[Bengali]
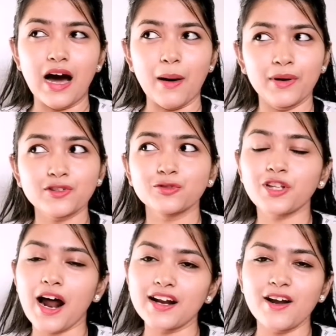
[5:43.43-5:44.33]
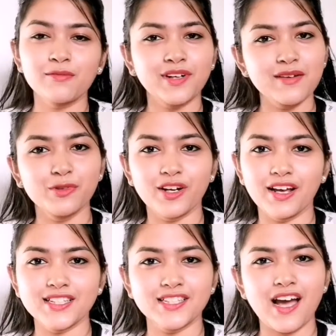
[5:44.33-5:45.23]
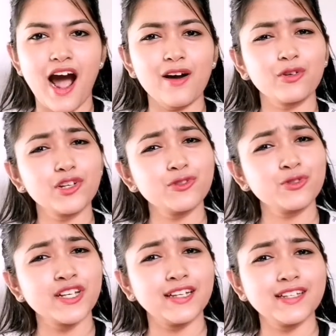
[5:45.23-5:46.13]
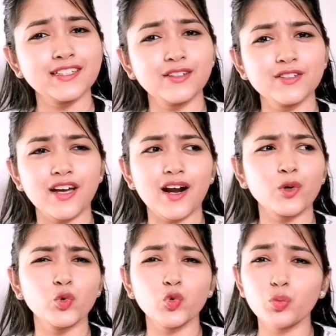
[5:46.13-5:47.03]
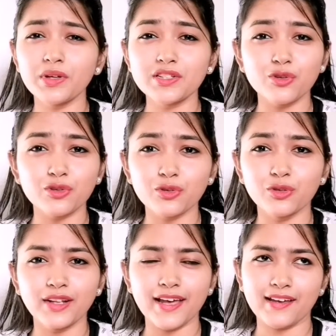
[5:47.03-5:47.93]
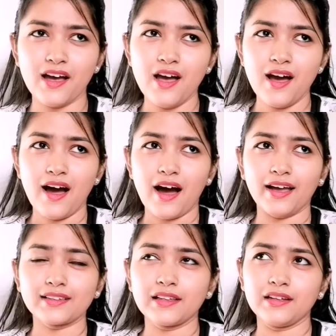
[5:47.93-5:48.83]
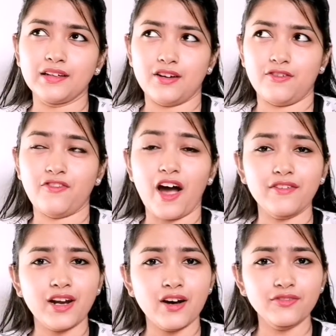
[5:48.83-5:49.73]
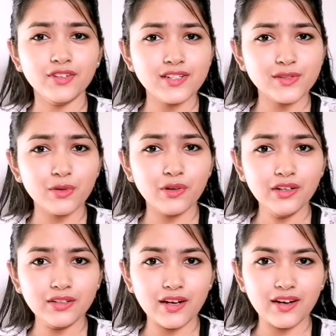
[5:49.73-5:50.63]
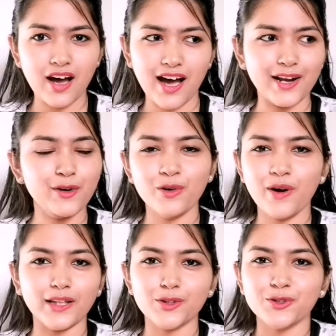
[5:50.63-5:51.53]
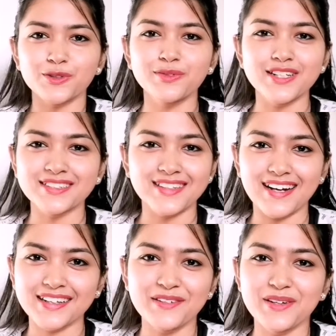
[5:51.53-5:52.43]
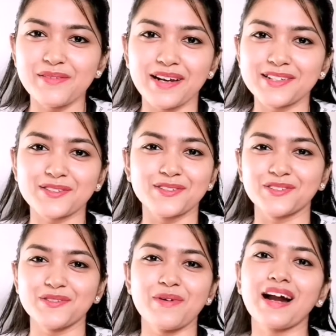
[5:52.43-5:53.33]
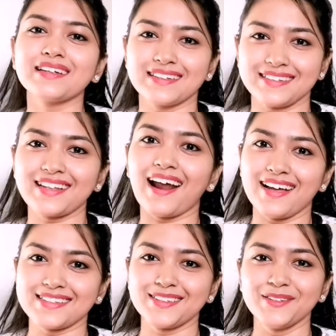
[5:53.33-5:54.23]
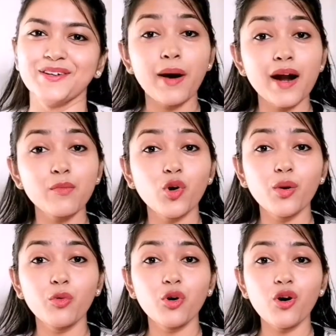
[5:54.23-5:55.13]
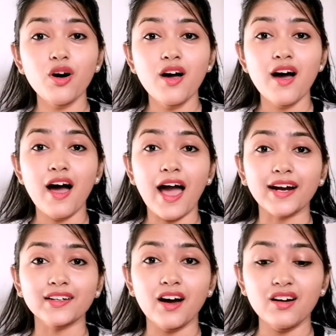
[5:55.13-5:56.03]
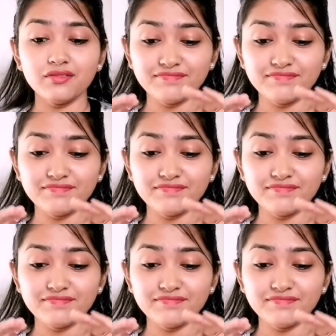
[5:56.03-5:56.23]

আমার শুধু তার নামটাই মনে আছে আরও কিছু ছেলে ছিল যারা খুবই ছোট লাইক আই থিঙ্ক ফাইভ অ্যান্ড হাফ ইয়ার্স ওল্ড আই ডোন্ট নো এত ছোট বয়সে তারা কি করে ম্যানেজ করতো বাট তারা ছিল এবার বলবো একটা